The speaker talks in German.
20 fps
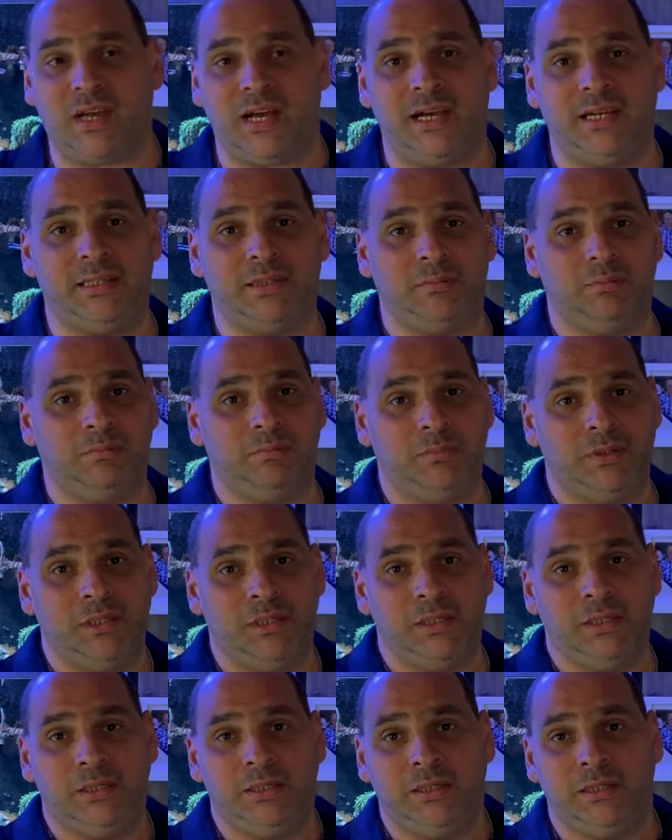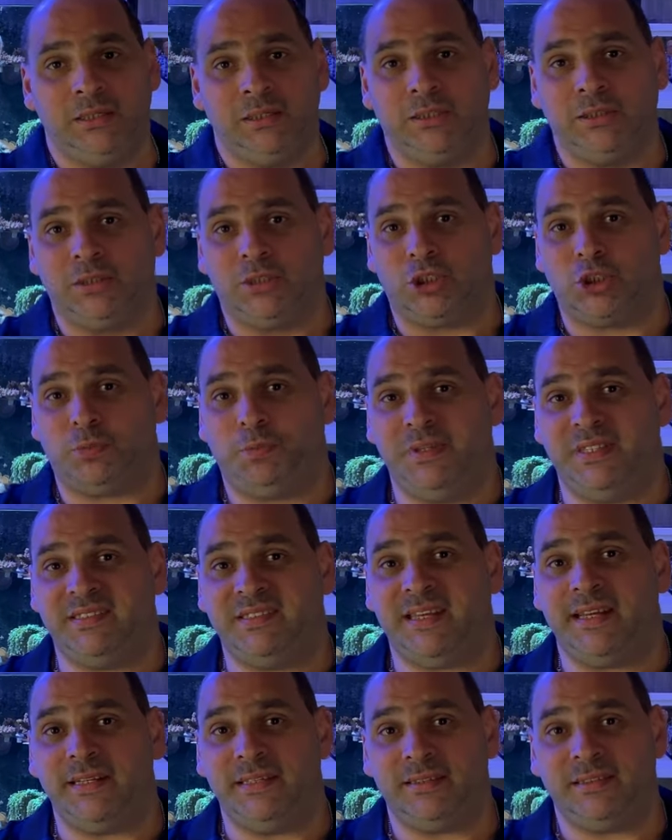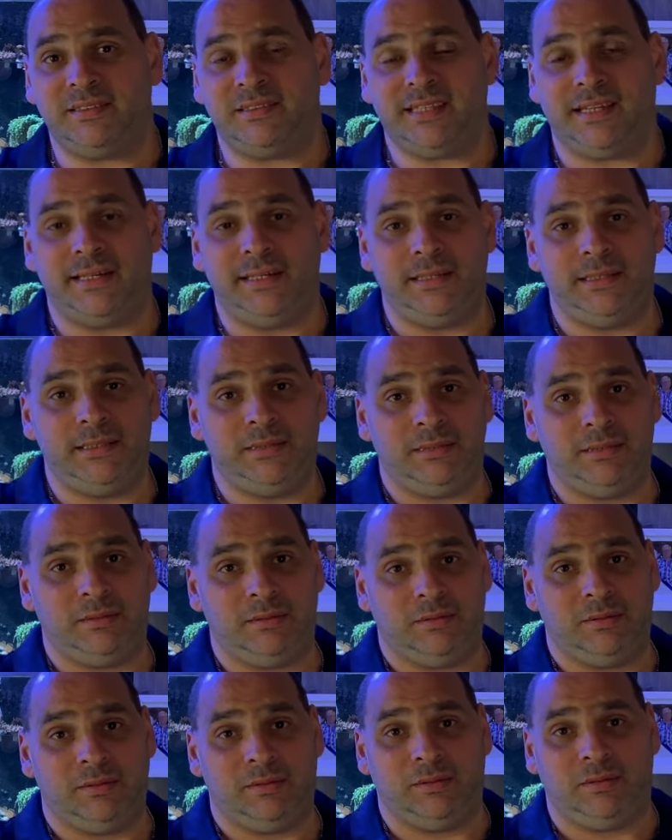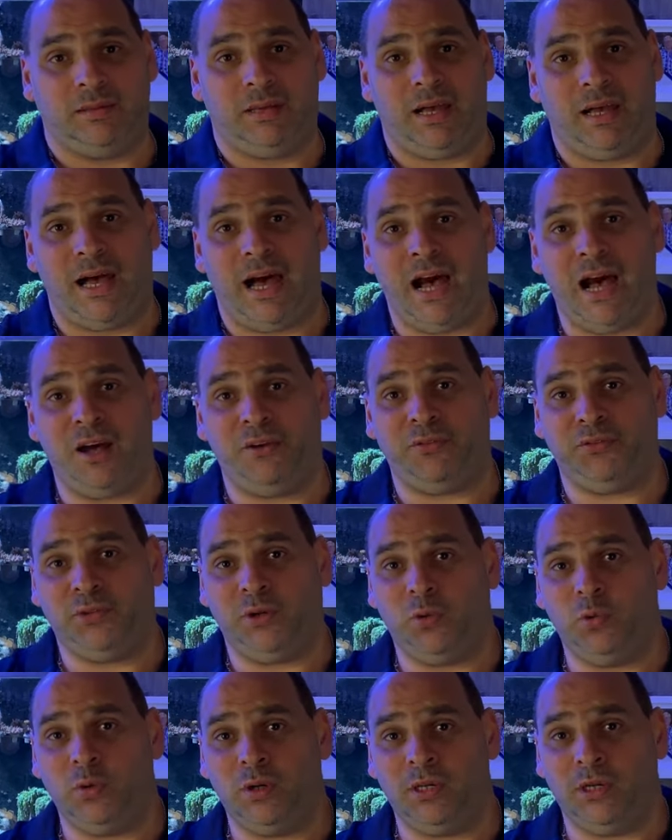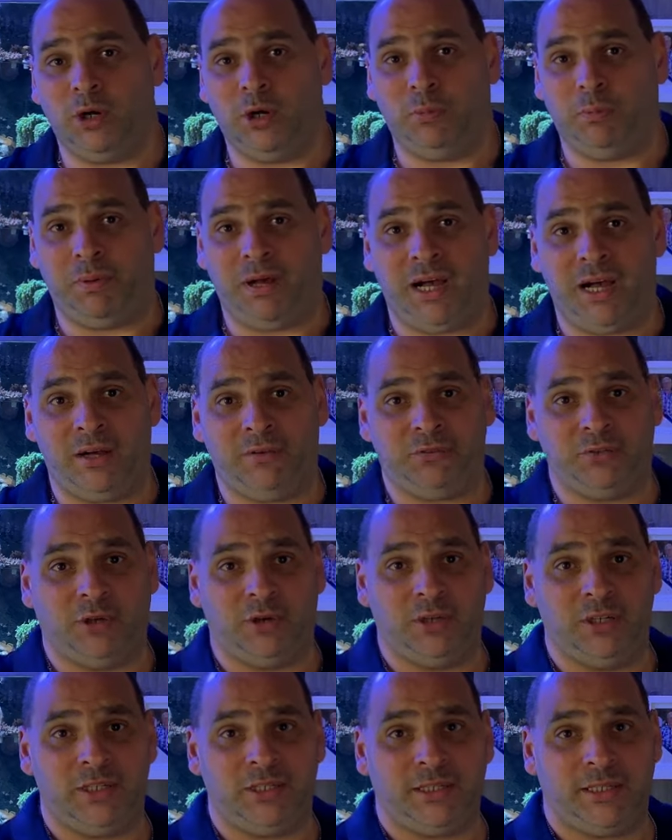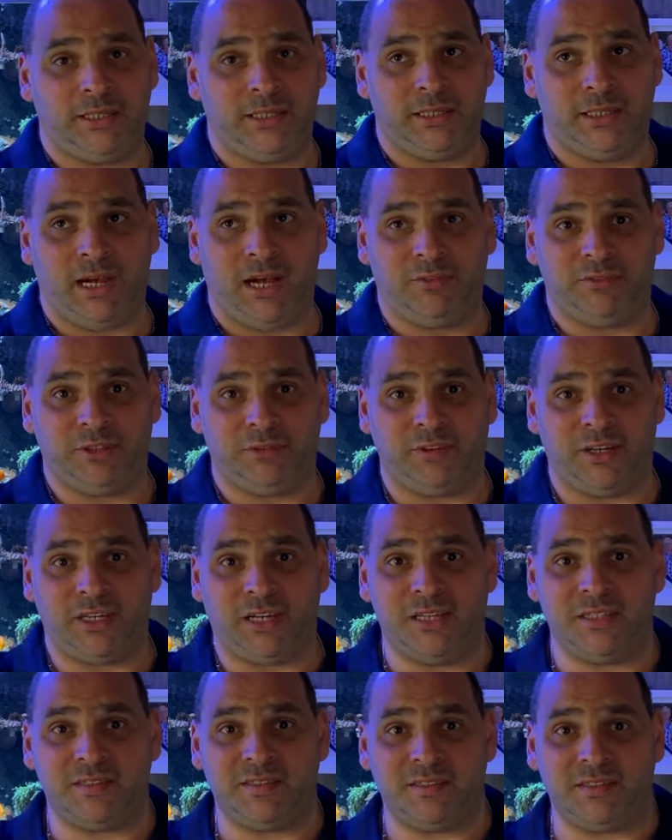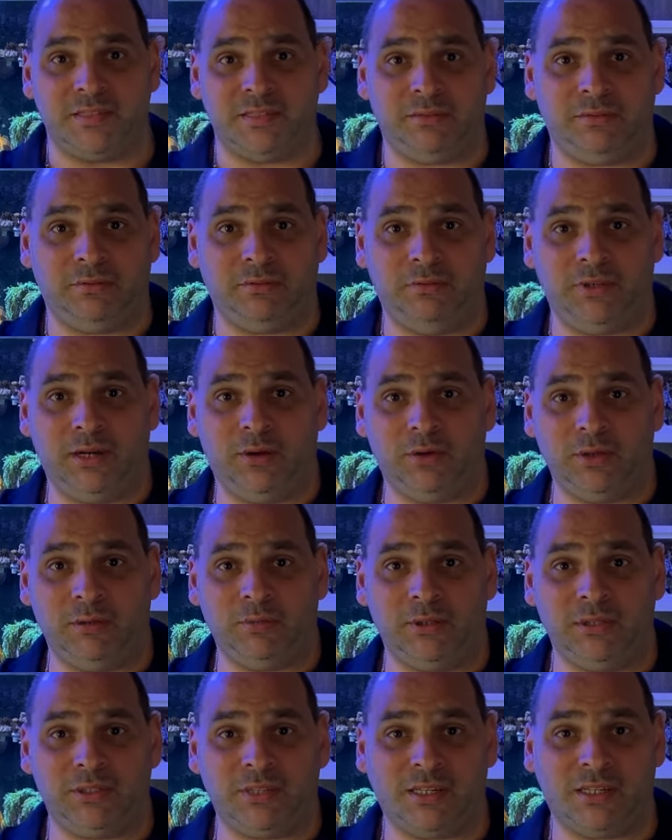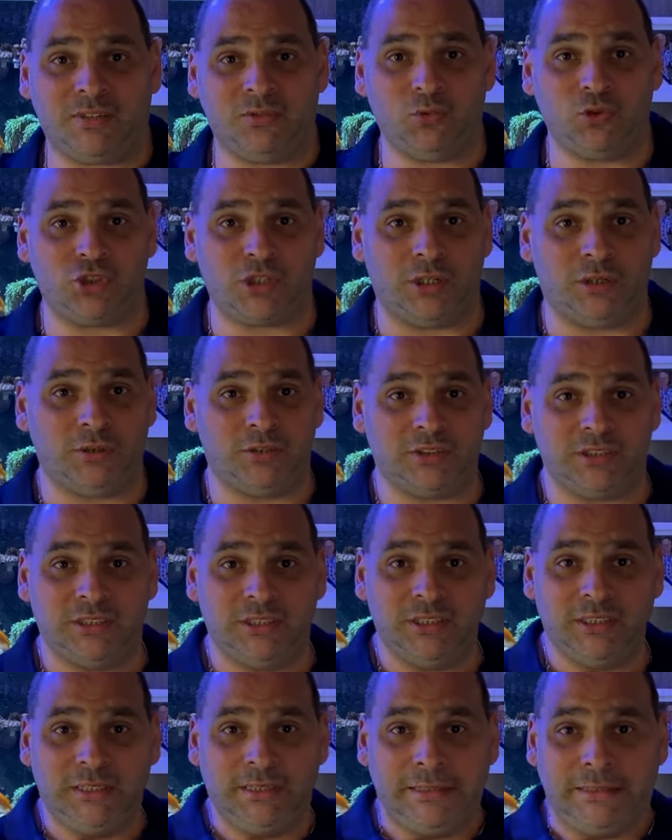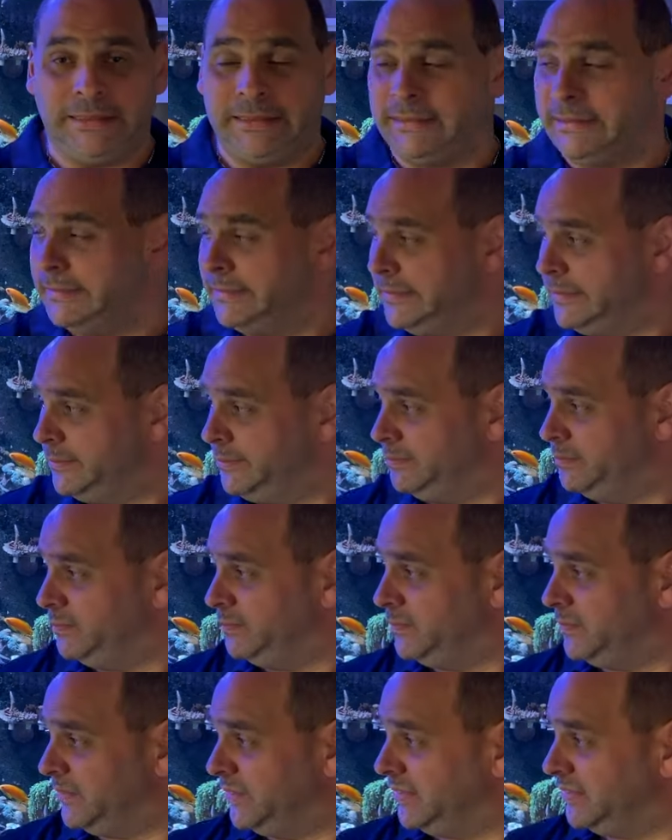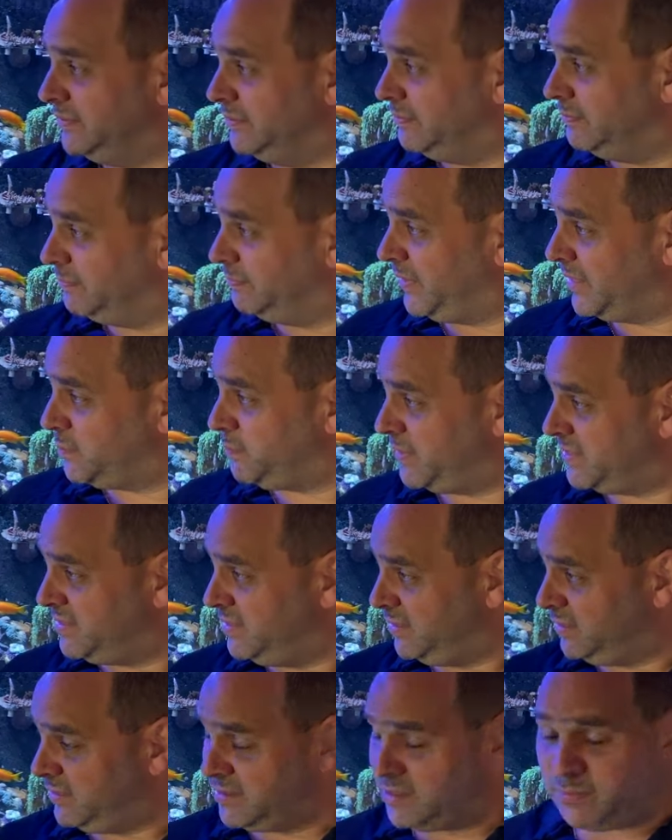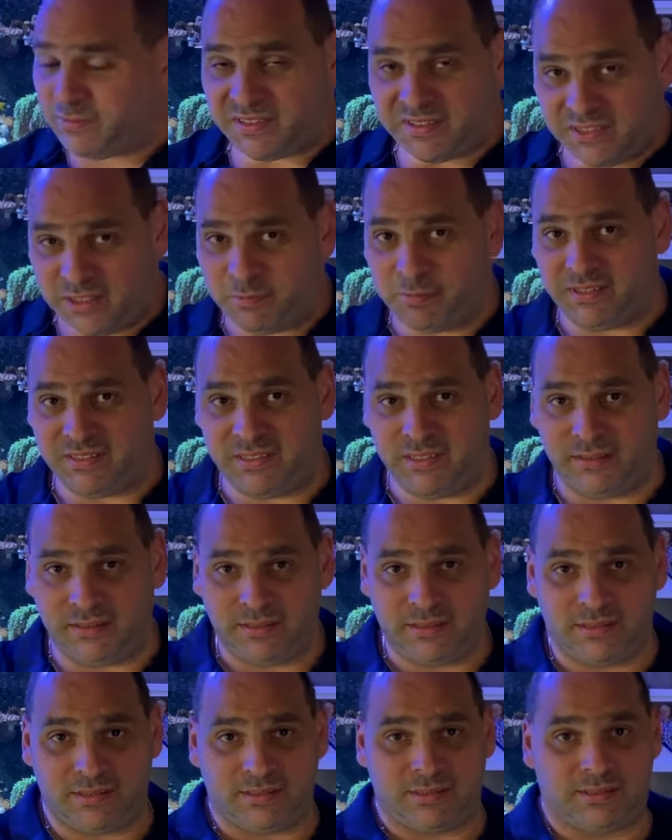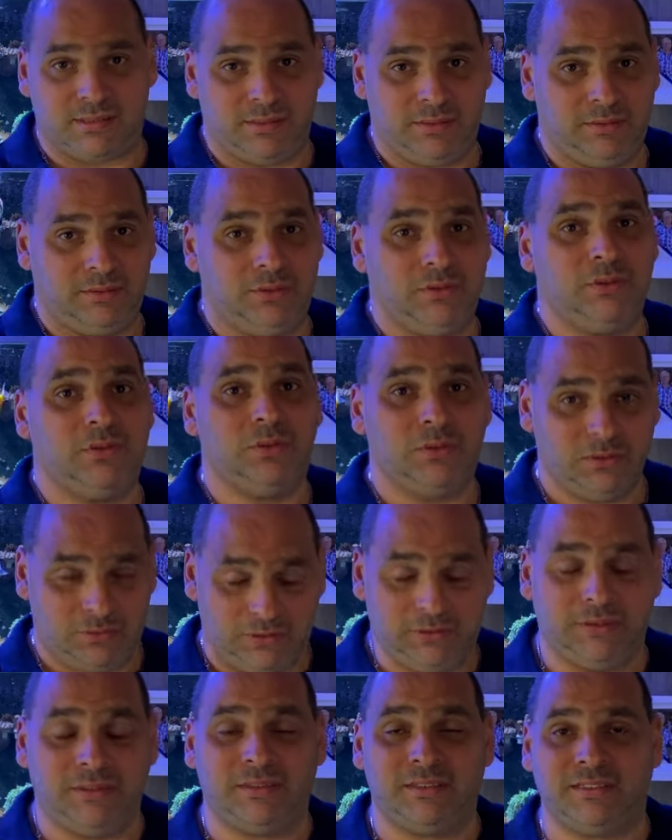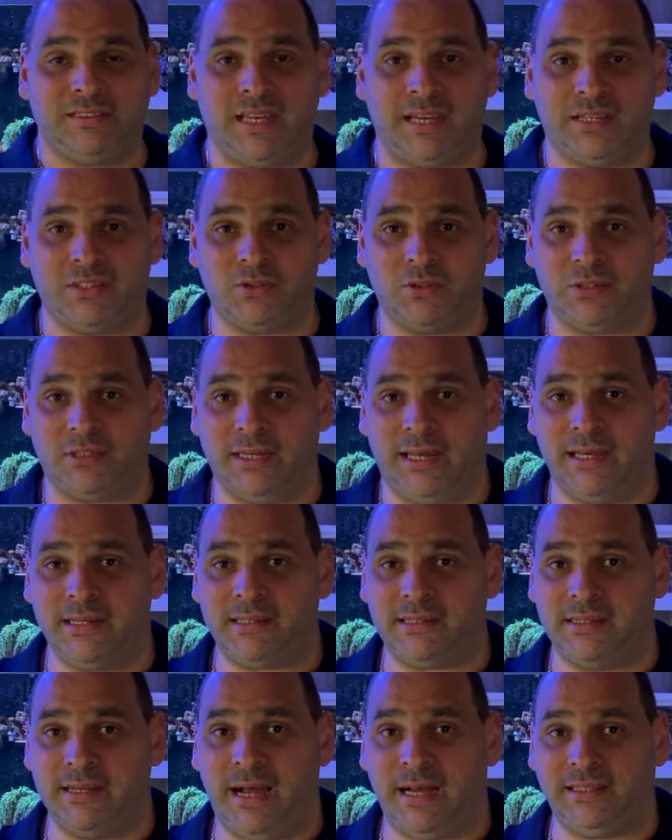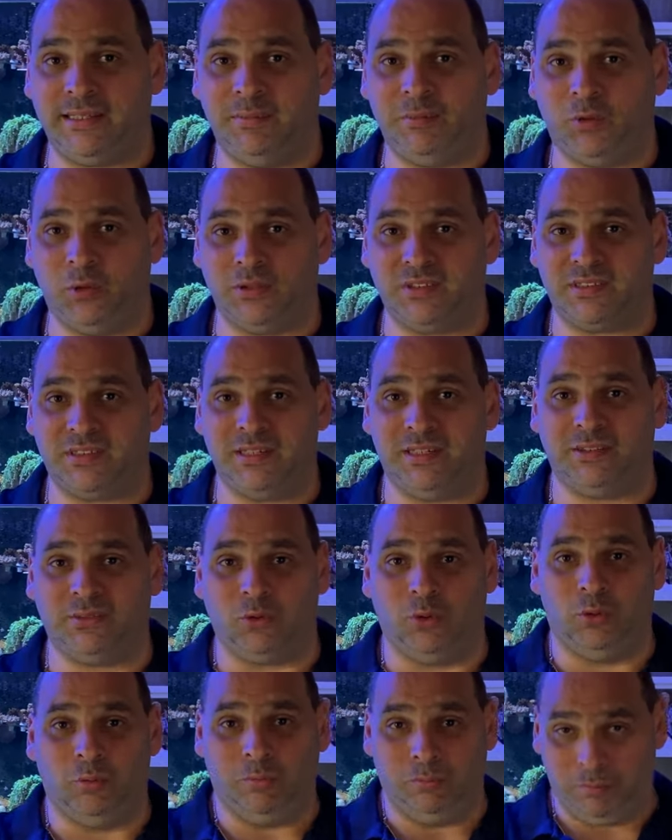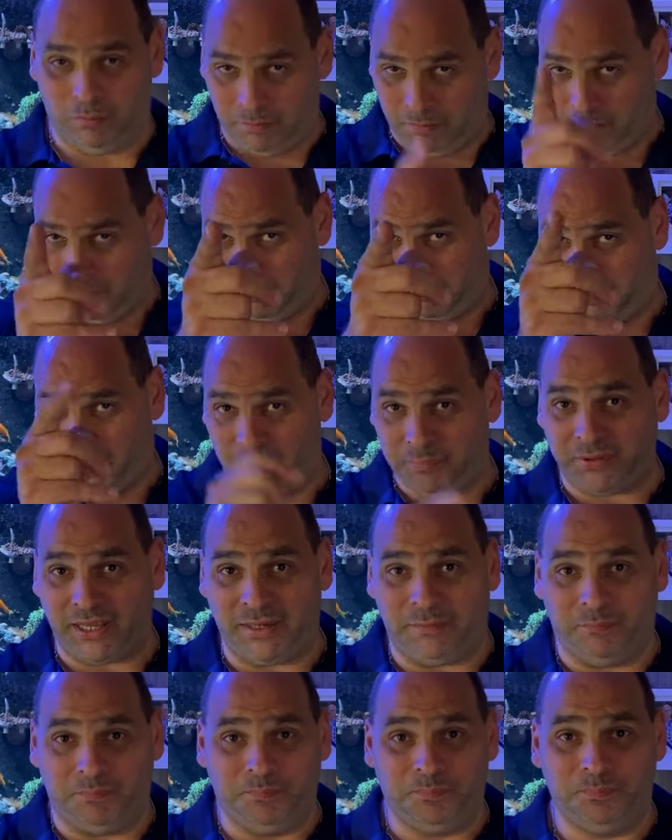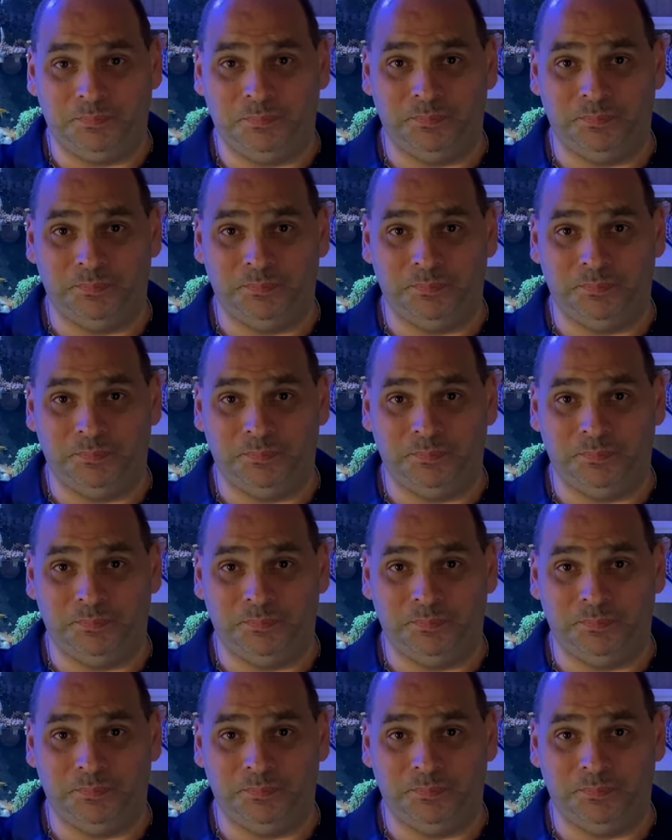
zu einem speziellen Teil After Urlaub, After Holiday, After Vakanzi, wer auch immer hier da zuschaut. Ähm, was passiert ist, was nicht passiert ist, zeige ich euch gleich nach dem kurzen Intro. Bleibt dran!